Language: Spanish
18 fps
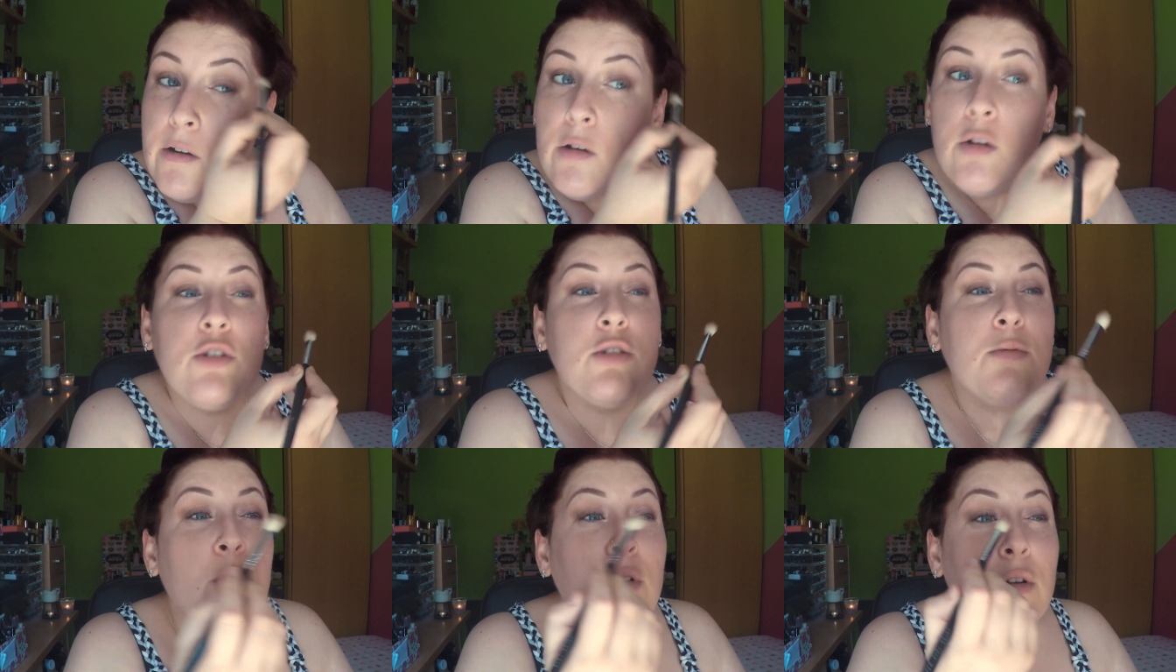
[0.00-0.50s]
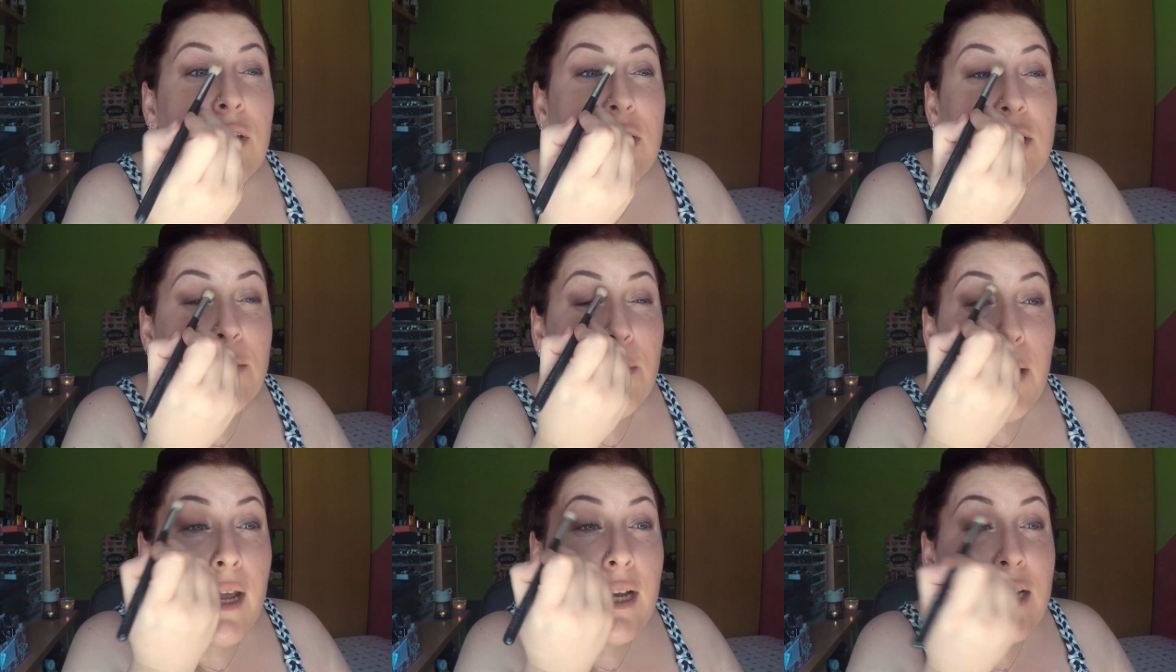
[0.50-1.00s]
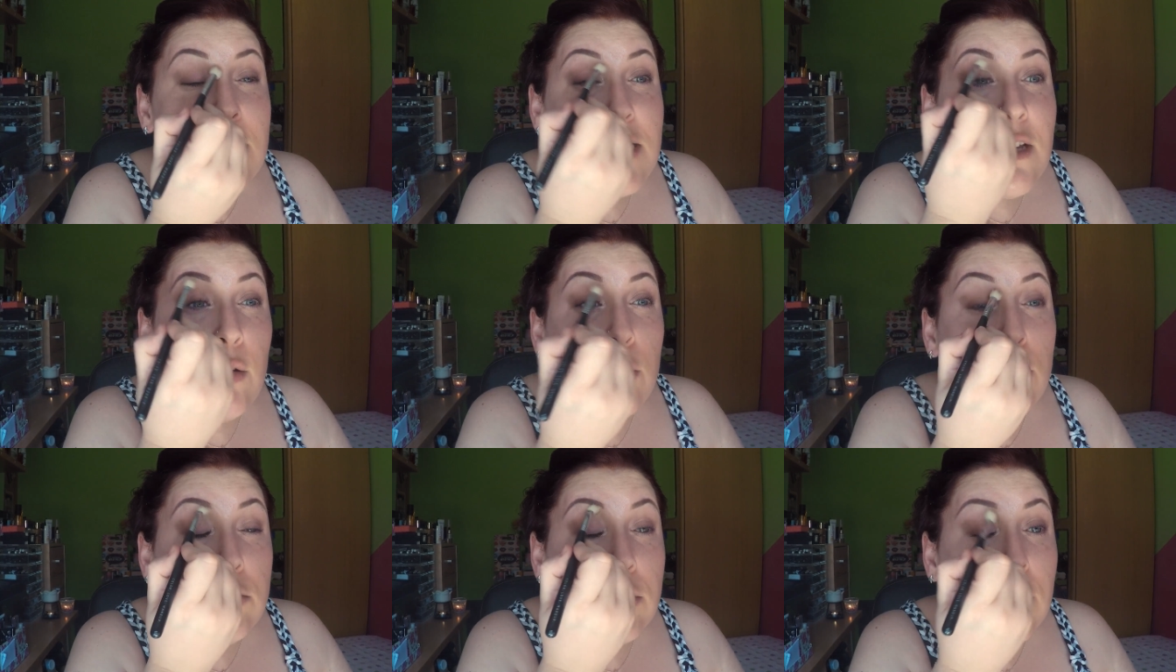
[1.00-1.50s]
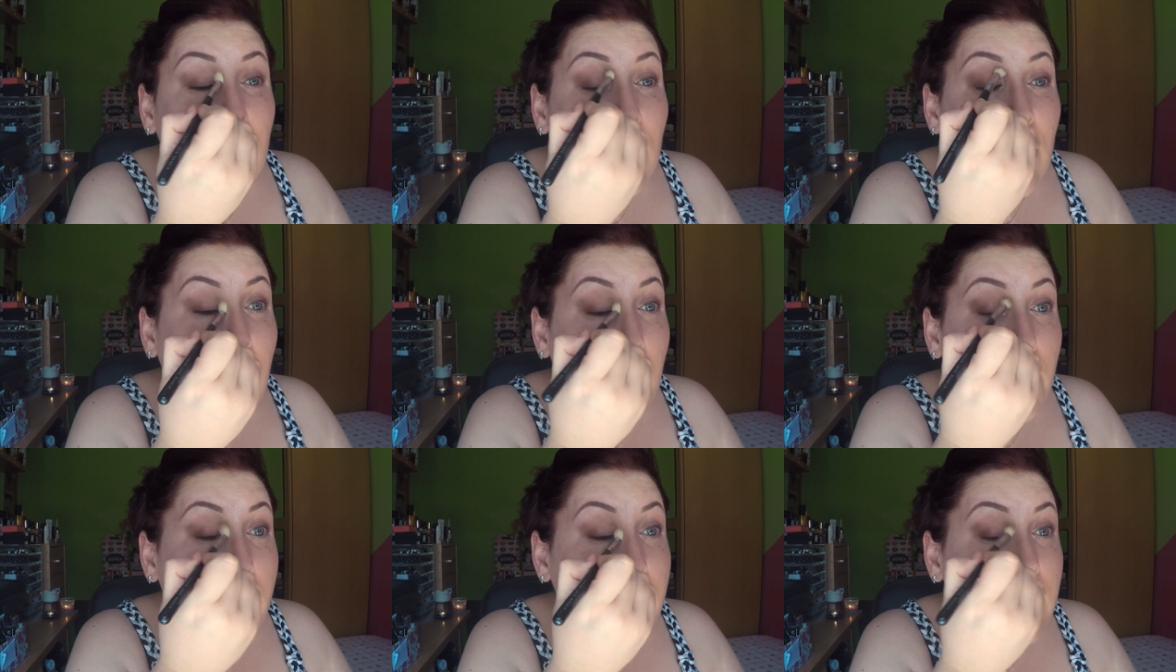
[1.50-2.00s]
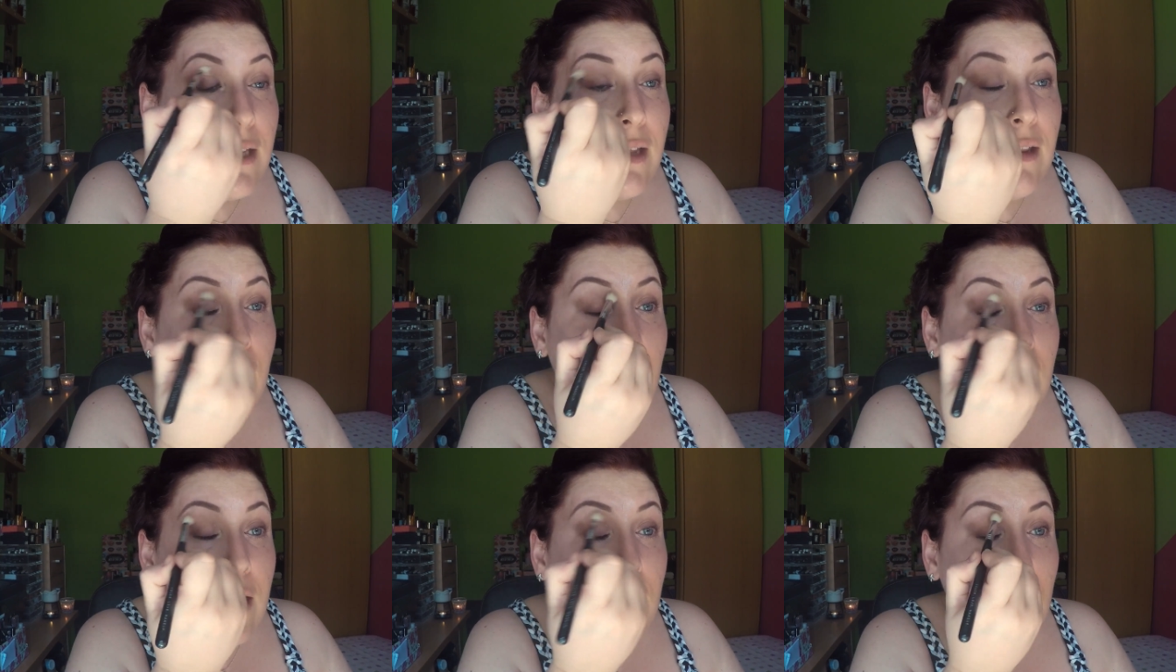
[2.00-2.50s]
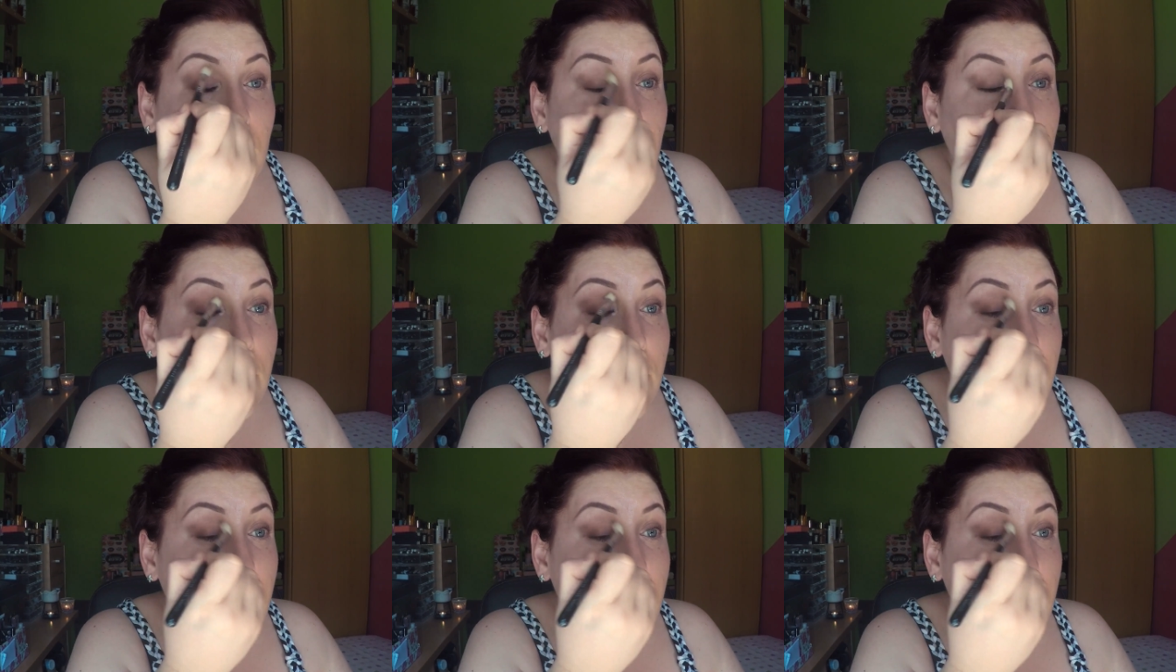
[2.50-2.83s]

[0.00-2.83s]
Los bordes para que se junte con la parte de arriba.